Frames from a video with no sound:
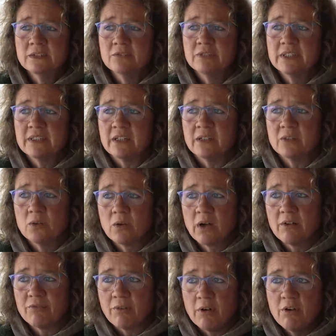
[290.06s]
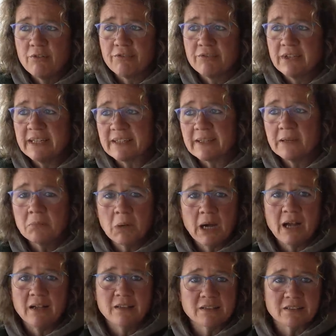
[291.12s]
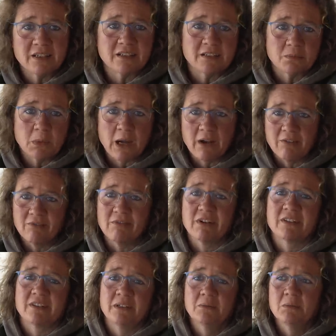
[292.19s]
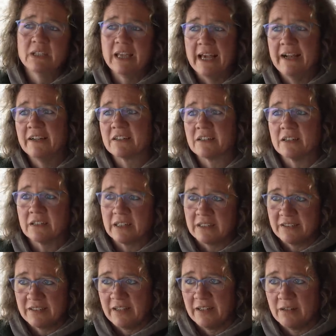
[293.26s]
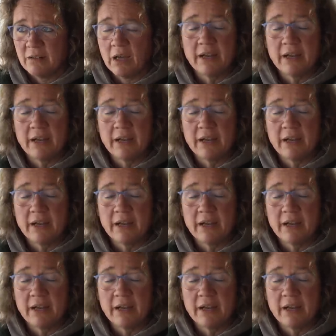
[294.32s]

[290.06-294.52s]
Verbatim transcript: wird ein junger Wolf nicht immer alles das machen, was ihm die Eltern erzählen.